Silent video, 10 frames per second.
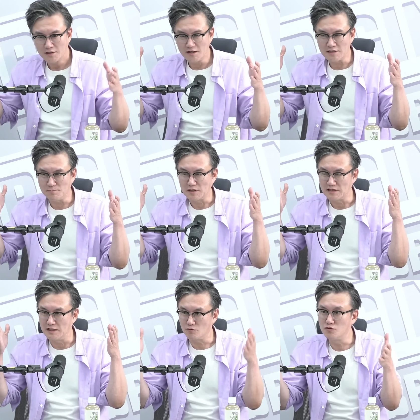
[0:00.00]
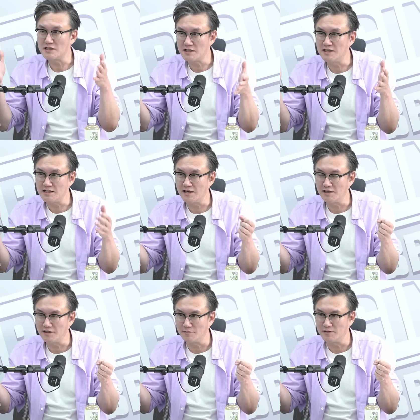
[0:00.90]
그러니까 이제 국제선
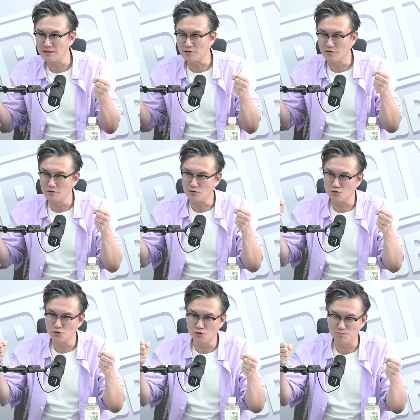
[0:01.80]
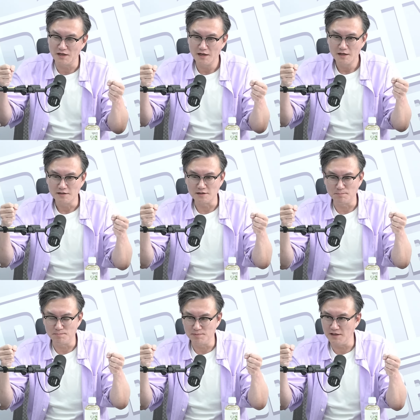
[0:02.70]
기장이기 때문에 이제 그 쭉 이제
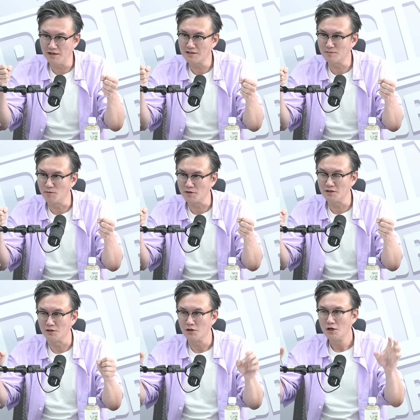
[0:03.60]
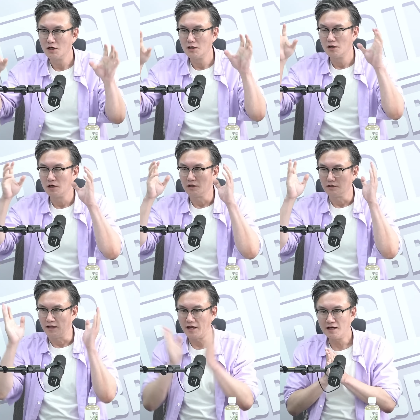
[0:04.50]
비행을 하다 보면은
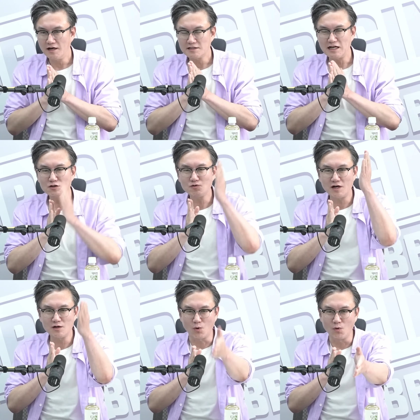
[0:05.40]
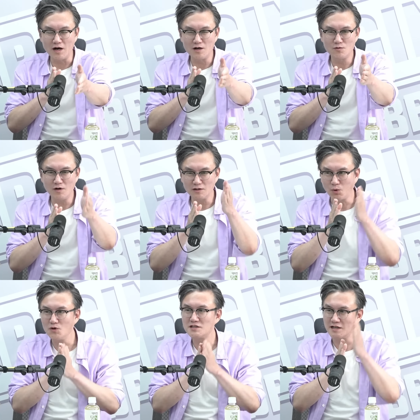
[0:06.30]
내가 착륙할 공항과
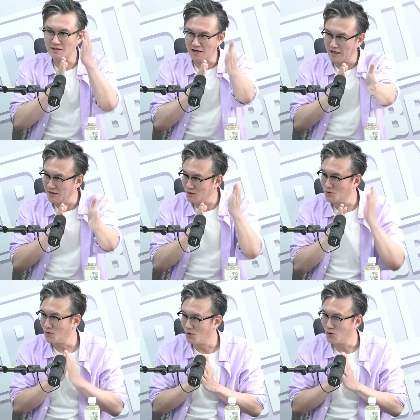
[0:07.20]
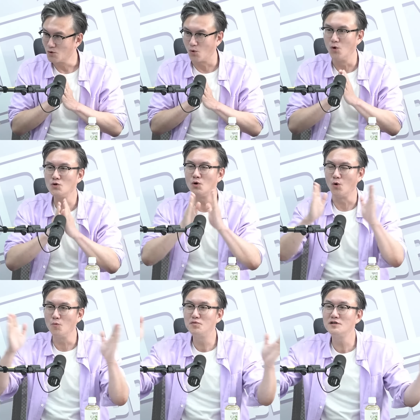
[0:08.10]
통신하는 라인이 있고 공용
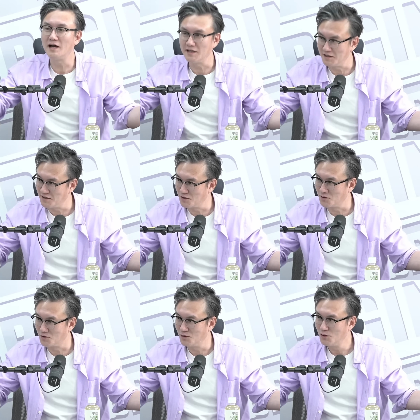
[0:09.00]
오픈 라인이 있대요.